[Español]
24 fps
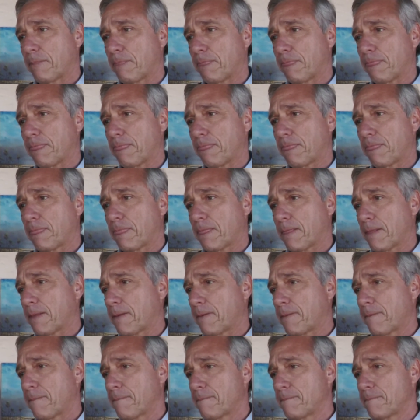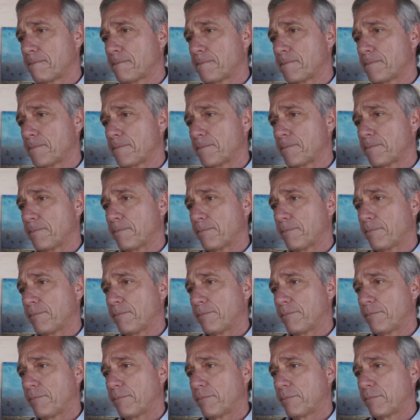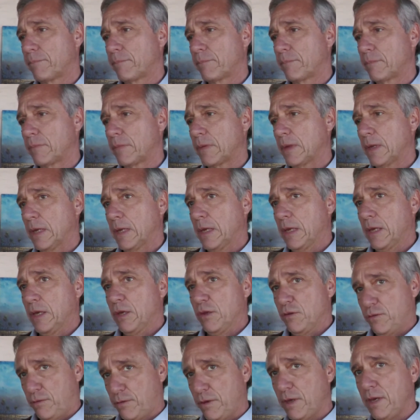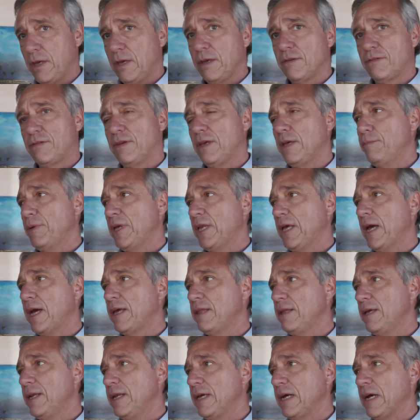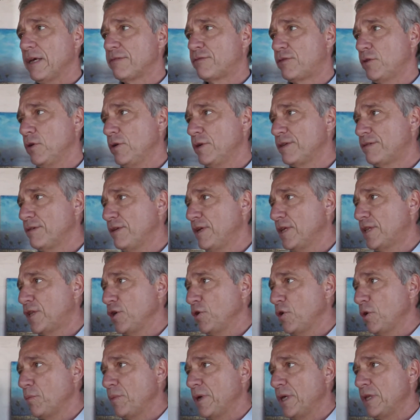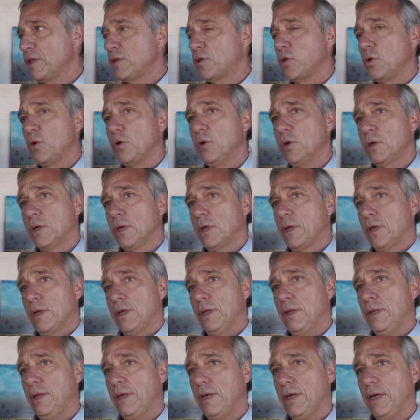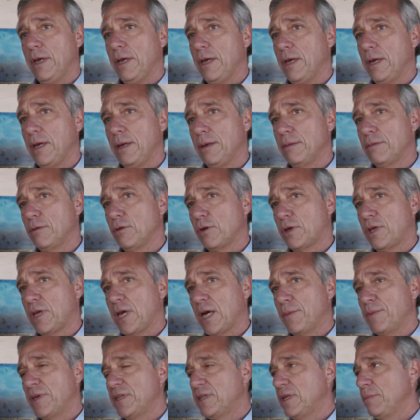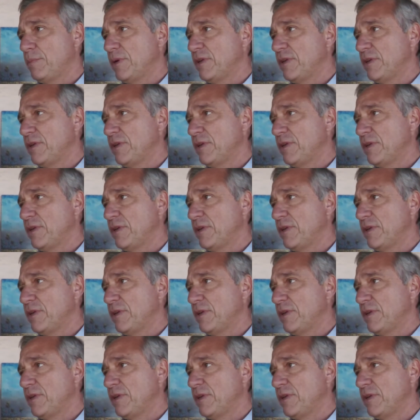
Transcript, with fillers: a nivel regional del Mercosur, se podría decir. Sí, sí, mire, hay delegaciones en este momento de, lógicamente,